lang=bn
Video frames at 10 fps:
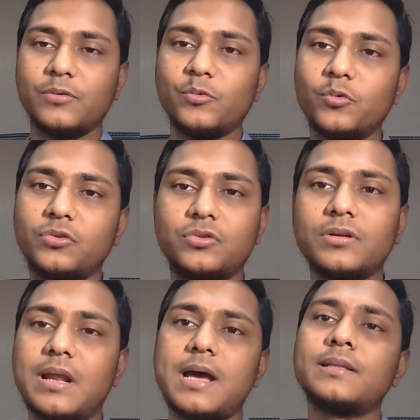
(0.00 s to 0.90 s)
গুরুত্ব
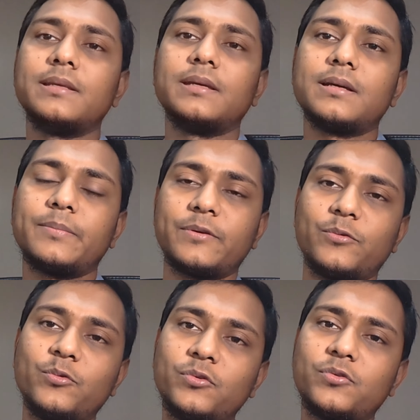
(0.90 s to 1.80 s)
না দিয়ে আমরা
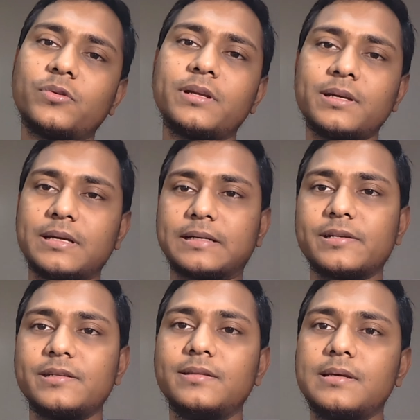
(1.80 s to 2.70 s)
হুট করে একটা
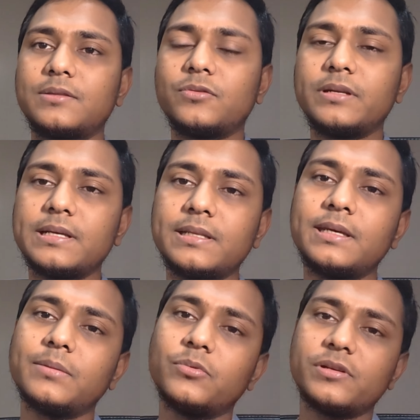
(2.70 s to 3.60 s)
সিদ্ধান্ত নিয়ে নিই
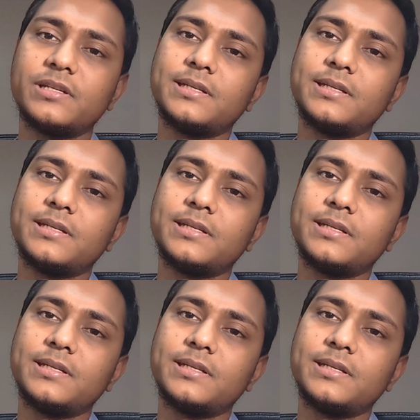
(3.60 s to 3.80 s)
এবং